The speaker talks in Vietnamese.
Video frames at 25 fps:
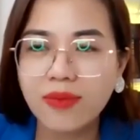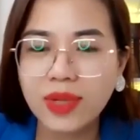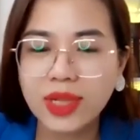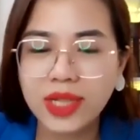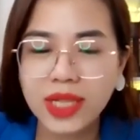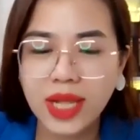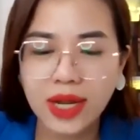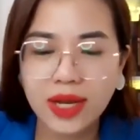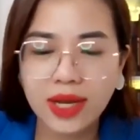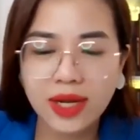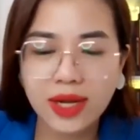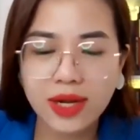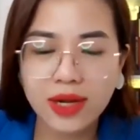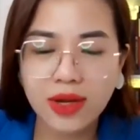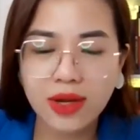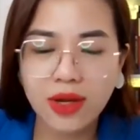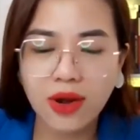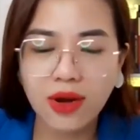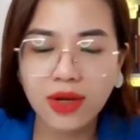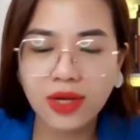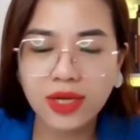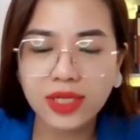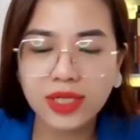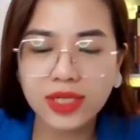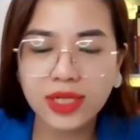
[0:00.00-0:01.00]
mình thấy là
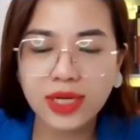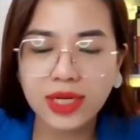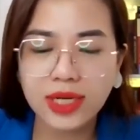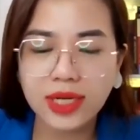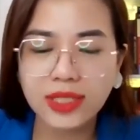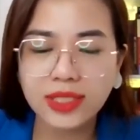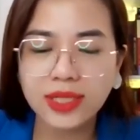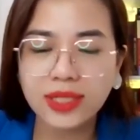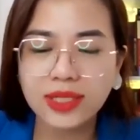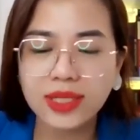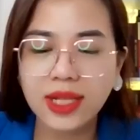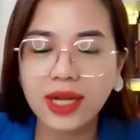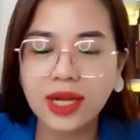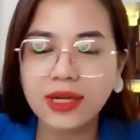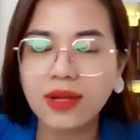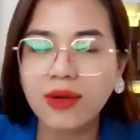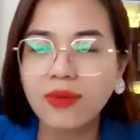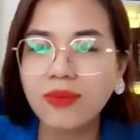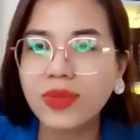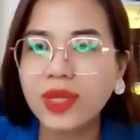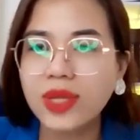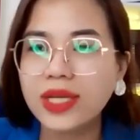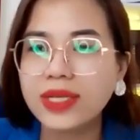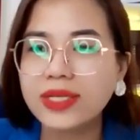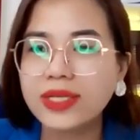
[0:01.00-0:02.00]
có được những cái sự thành
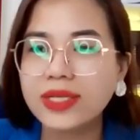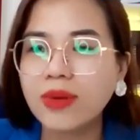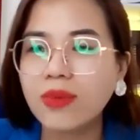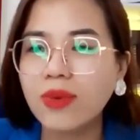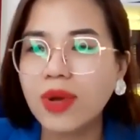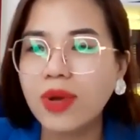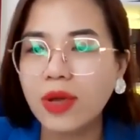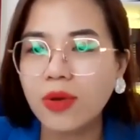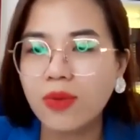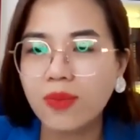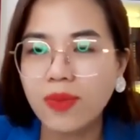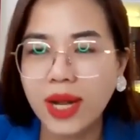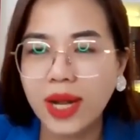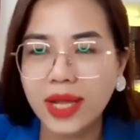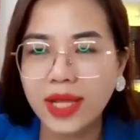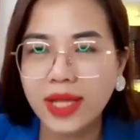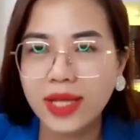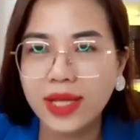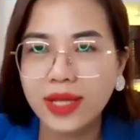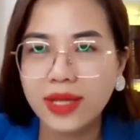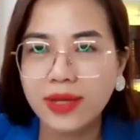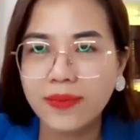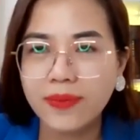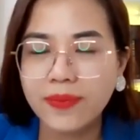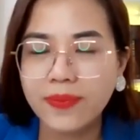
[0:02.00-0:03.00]
công gì trong ngày hôm nay
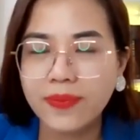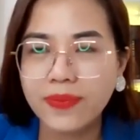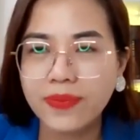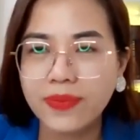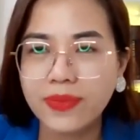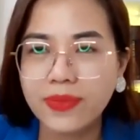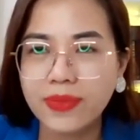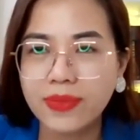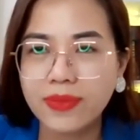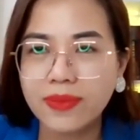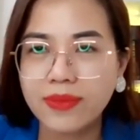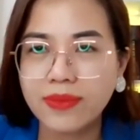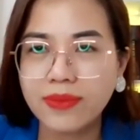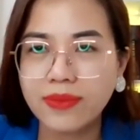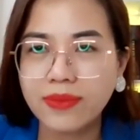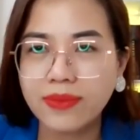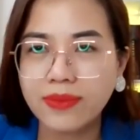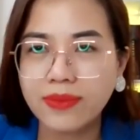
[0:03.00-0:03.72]
ừ.